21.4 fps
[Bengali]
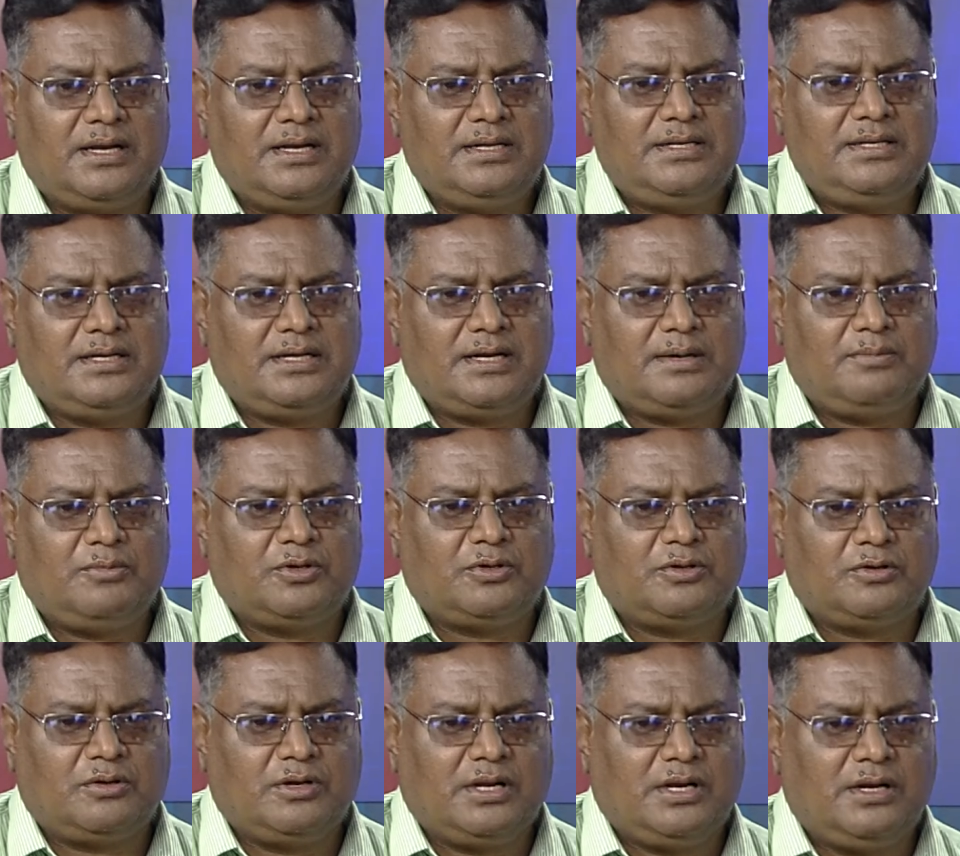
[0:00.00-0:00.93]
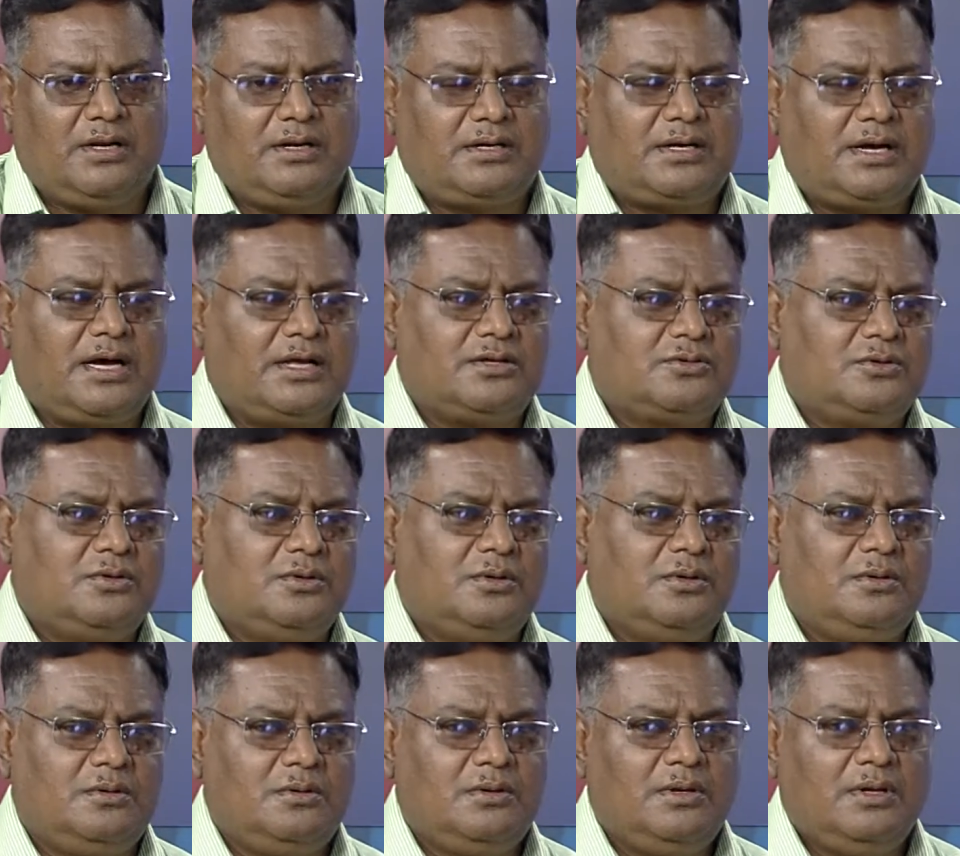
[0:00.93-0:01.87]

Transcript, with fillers: জানেন শিক্ষা মন্ত্রণালয়ের কাজগুলো